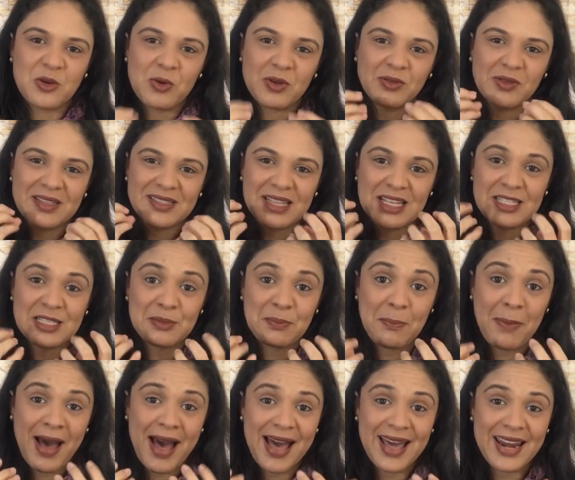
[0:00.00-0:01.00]
quando essas
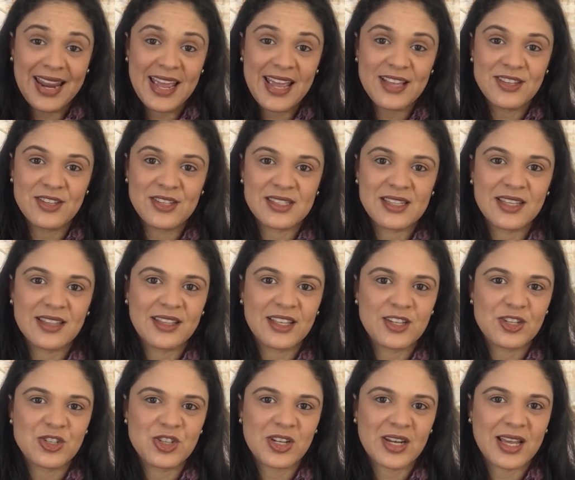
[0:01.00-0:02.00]
paredes
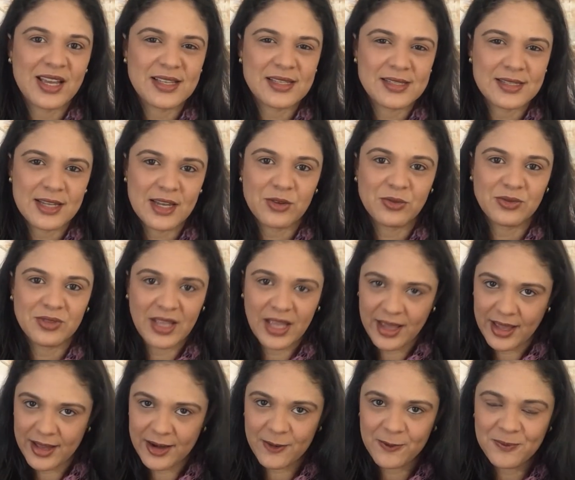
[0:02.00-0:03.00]
intestinais se
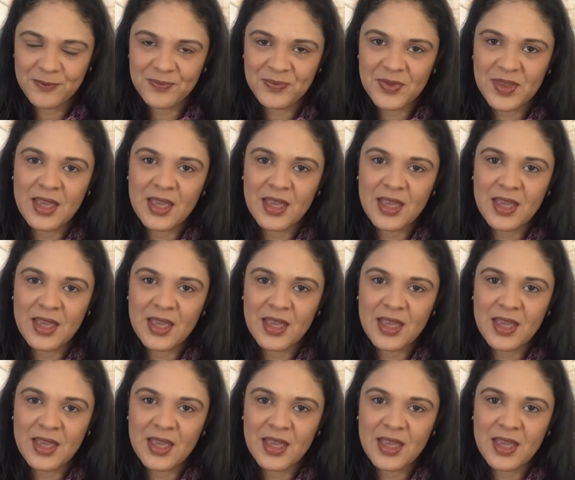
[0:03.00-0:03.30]
alteram,